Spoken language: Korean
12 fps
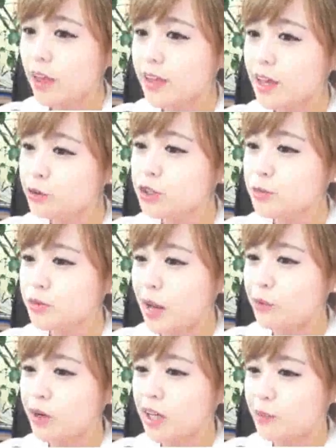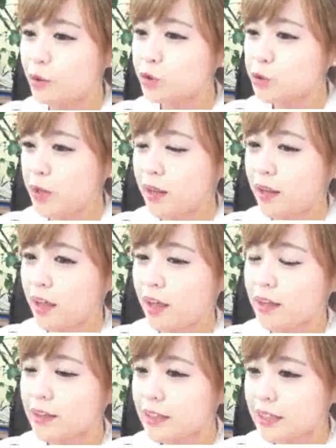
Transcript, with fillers: 이게 웃음도 아무렇게나 막 웃으면 안 돼